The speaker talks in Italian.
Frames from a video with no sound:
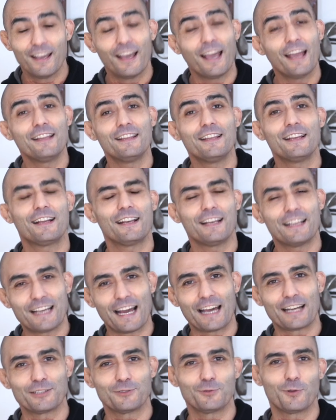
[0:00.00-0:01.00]
e di
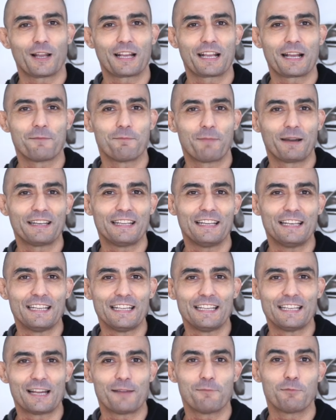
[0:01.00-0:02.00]
cliccare sulla
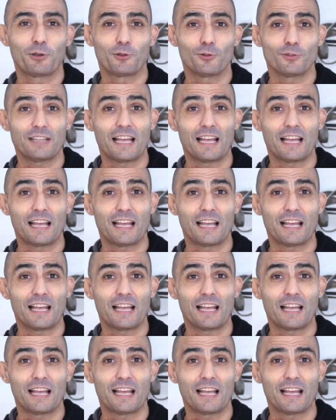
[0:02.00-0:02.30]
campanellina in modo